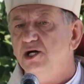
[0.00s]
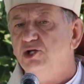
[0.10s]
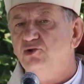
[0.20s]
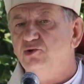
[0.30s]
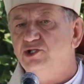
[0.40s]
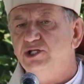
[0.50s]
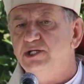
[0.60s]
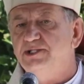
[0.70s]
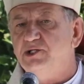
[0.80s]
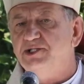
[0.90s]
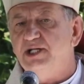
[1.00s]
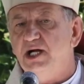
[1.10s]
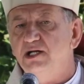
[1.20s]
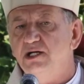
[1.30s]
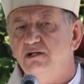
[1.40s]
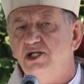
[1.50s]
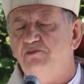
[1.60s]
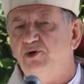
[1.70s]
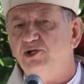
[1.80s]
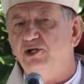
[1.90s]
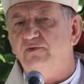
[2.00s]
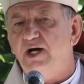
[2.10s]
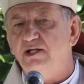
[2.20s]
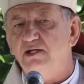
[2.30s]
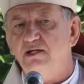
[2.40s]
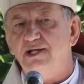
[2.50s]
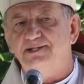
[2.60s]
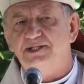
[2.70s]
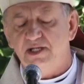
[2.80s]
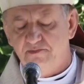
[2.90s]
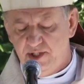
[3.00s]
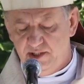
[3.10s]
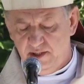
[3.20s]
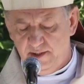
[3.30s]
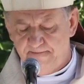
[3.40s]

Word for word: którzy zostali deportowani na Sybir